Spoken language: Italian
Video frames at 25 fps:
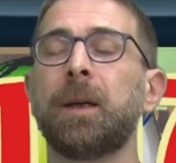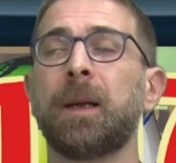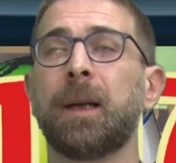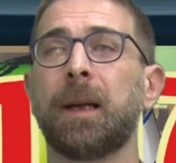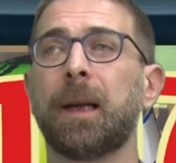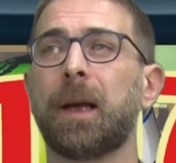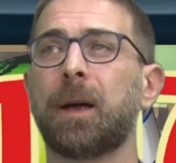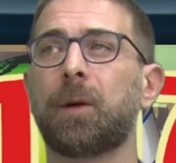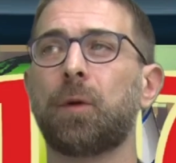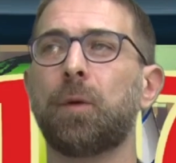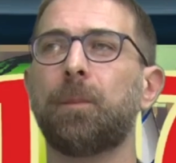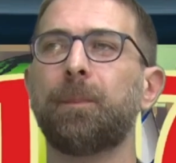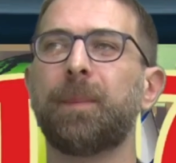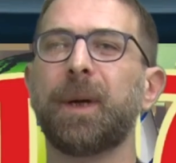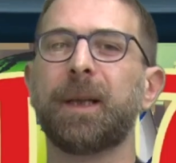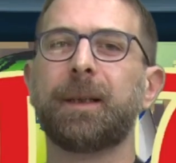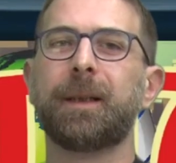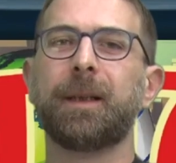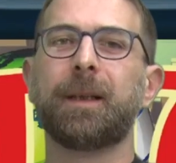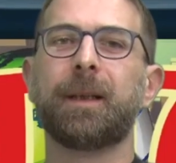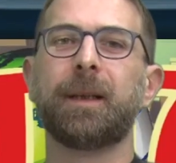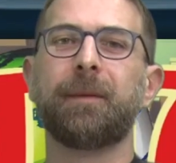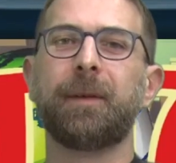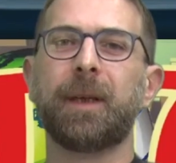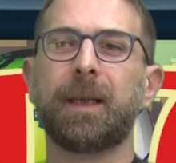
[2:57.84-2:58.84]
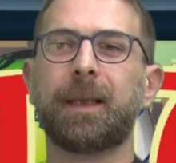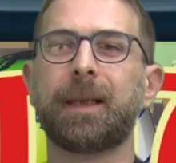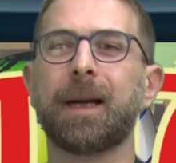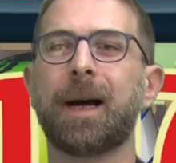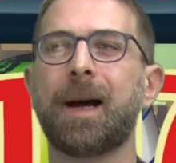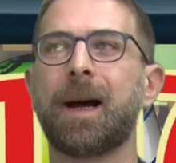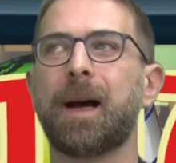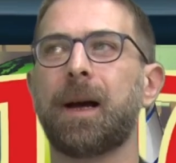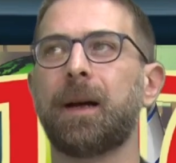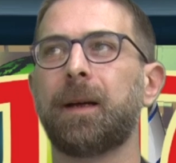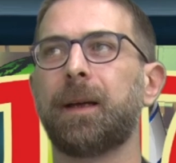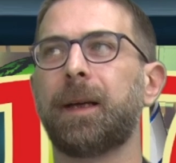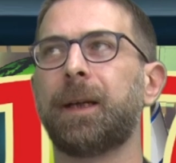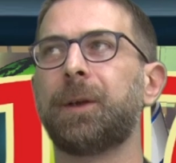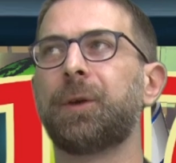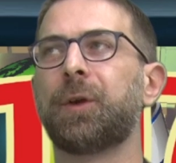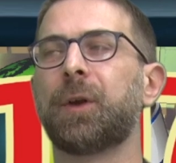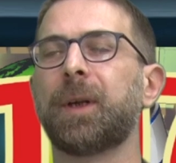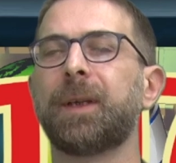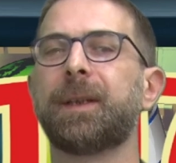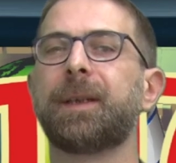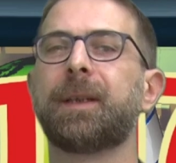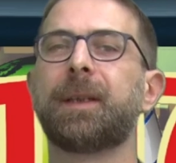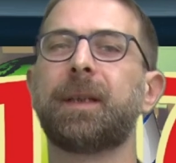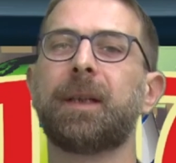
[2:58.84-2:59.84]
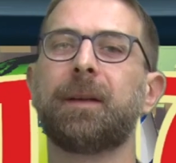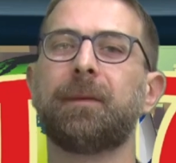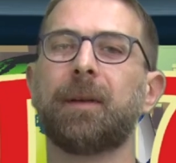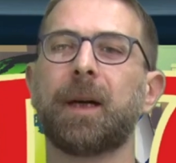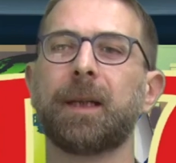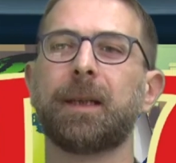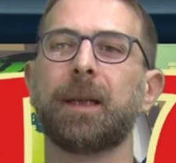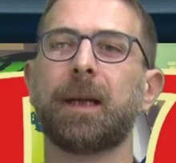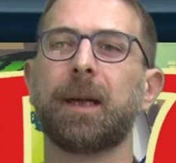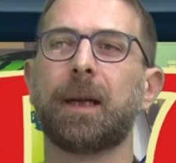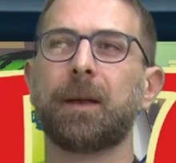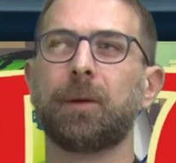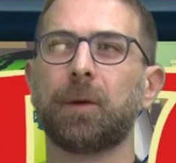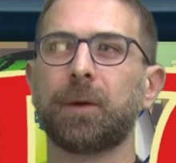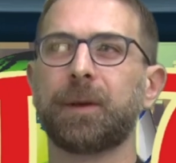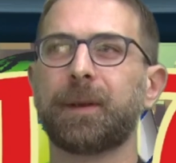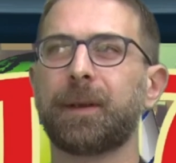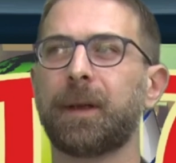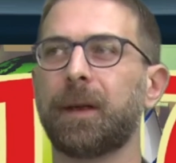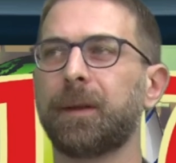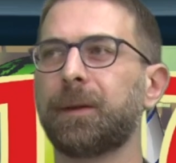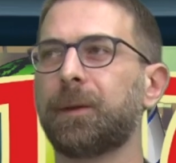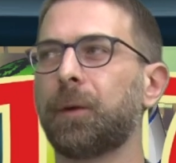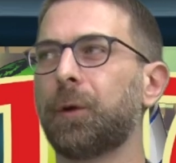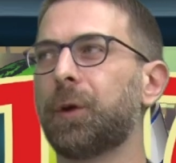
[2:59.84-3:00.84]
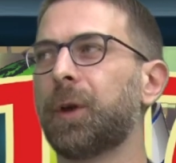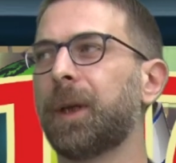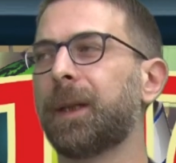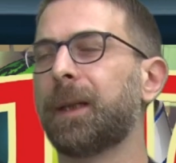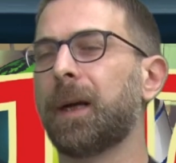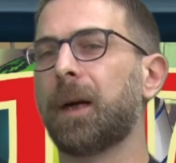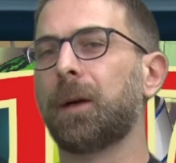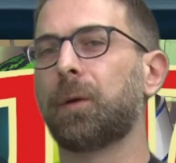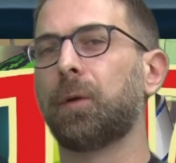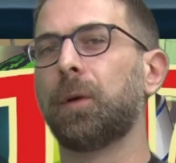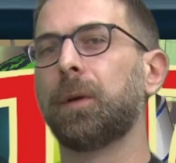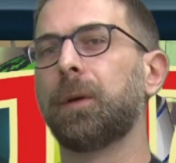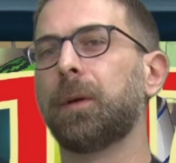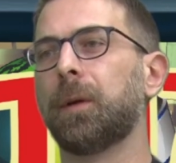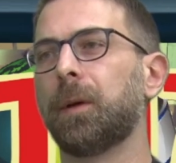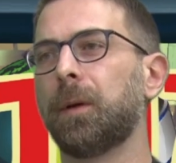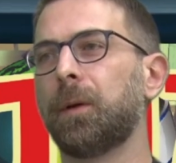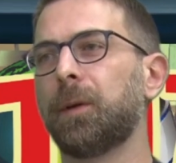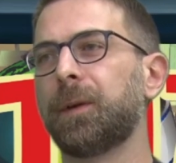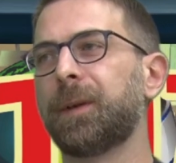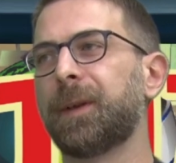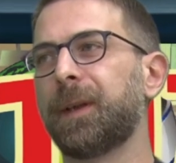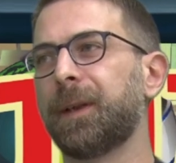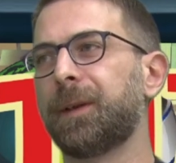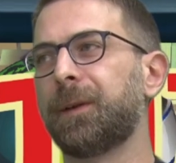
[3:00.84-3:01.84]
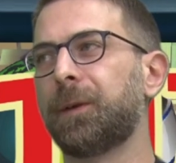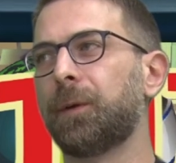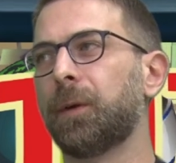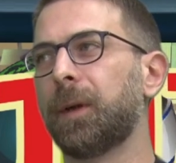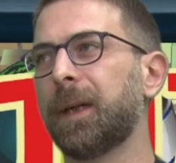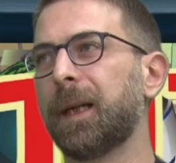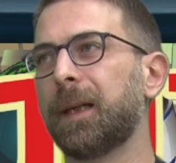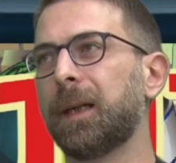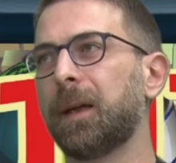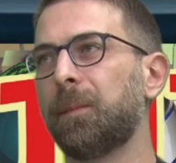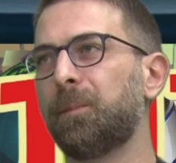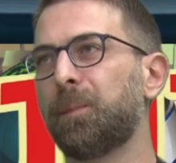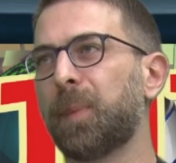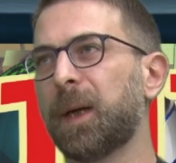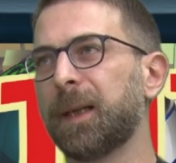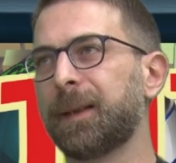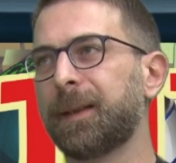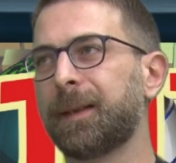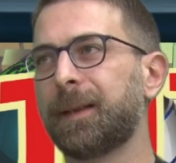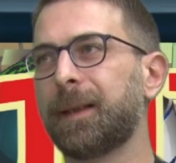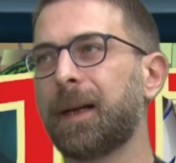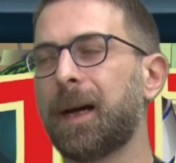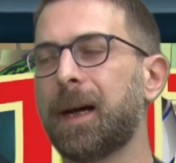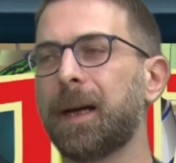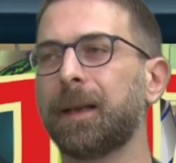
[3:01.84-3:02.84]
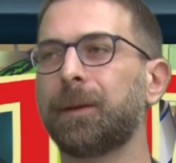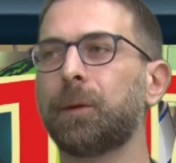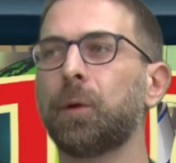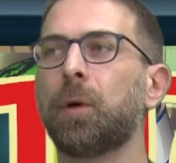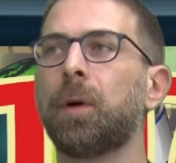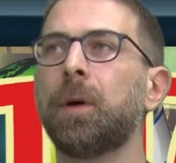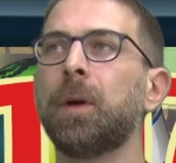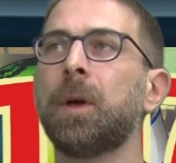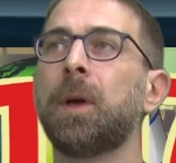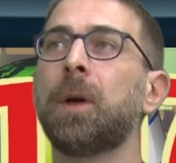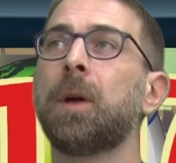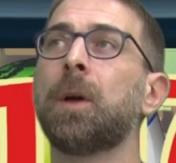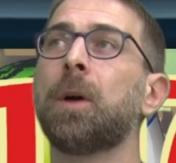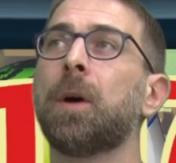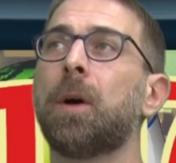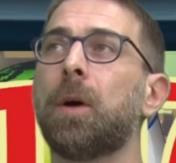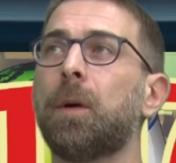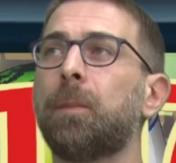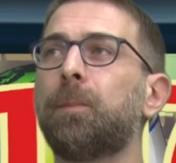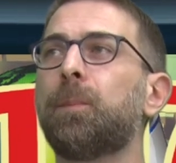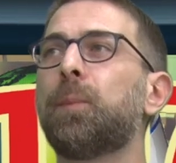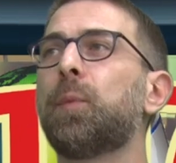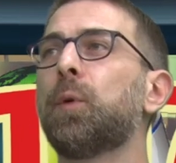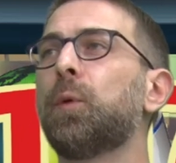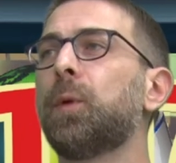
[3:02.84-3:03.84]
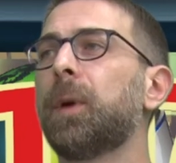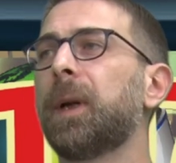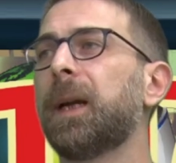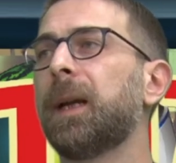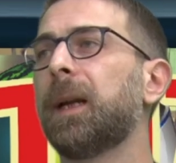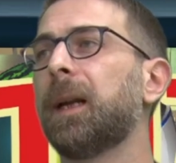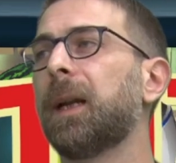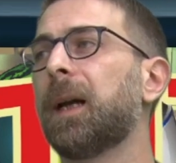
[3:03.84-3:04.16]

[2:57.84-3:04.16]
la competitività eccessiva della nostra società con l'ossessione del passato, oppure